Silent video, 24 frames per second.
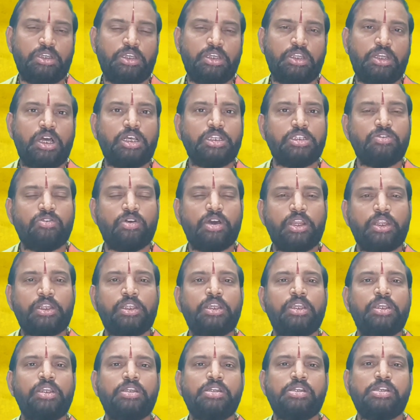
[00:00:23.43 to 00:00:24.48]
ఈ రాశి
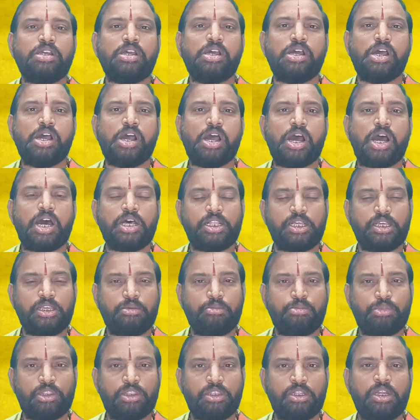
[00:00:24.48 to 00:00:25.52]
వారికి
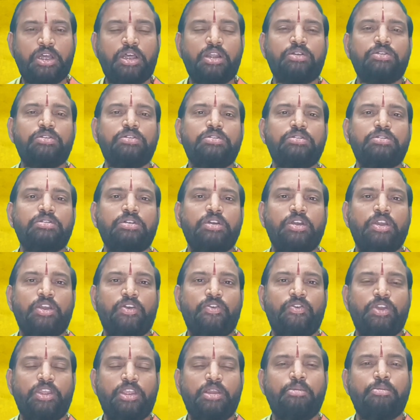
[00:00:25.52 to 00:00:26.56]
ఆదాయం పద్నాలుగు
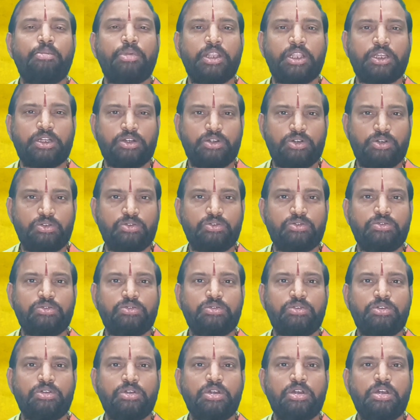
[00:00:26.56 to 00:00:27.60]
వ్యయం పదకొండు
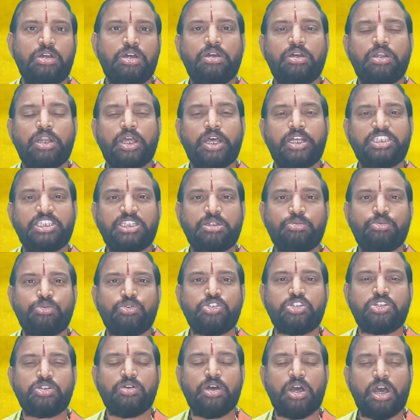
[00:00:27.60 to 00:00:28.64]

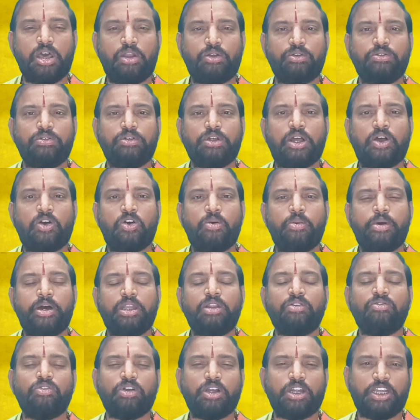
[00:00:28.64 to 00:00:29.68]
రాజ్యపూజ్యం ఆరు
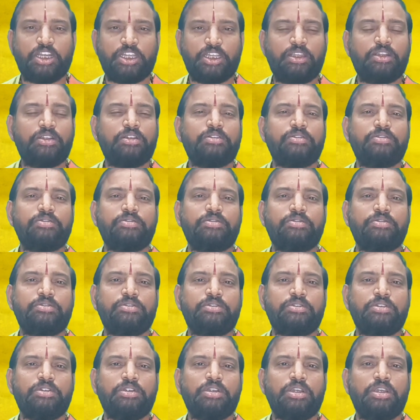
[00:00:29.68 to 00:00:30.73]
అవమానం ఒకటి
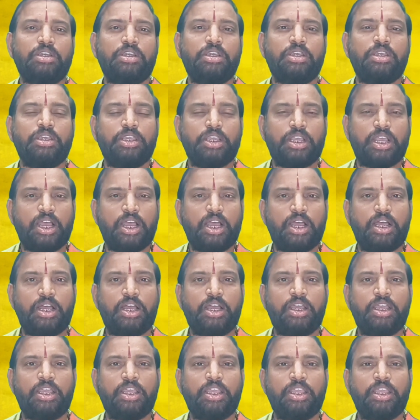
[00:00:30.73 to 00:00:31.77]
ఇక
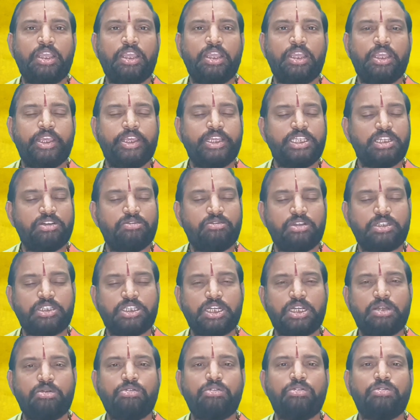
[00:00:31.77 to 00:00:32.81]
ఈ
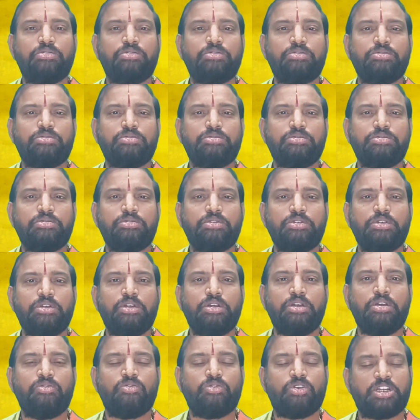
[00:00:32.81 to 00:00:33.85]
సంవత్సరము
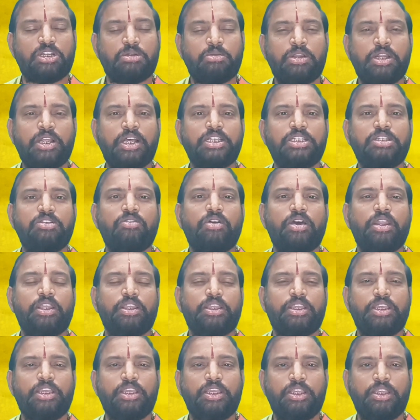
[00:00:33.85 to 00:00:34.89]
వృషభ రాశి
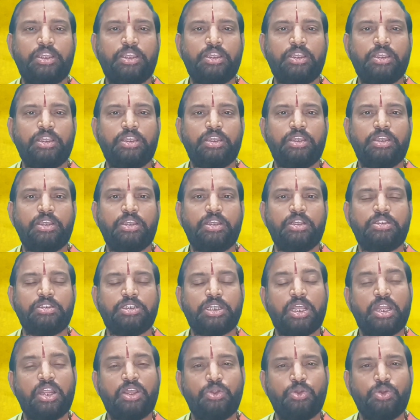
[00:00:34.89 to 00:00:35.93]
వారికి
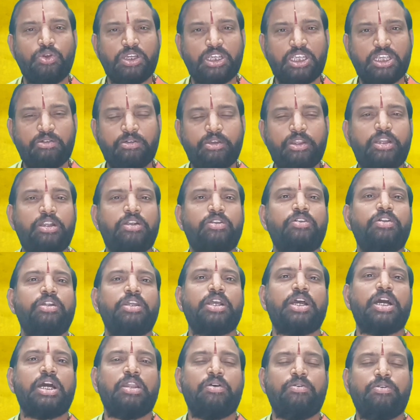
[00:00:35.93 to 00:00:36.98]
చాలా యోగ్యమైనటువంటి
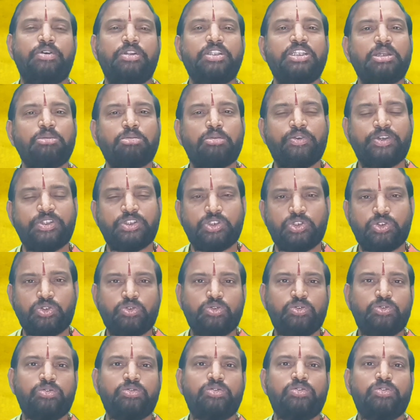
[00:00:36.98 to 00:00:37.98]
కాలము అని చెప్పవచ్చు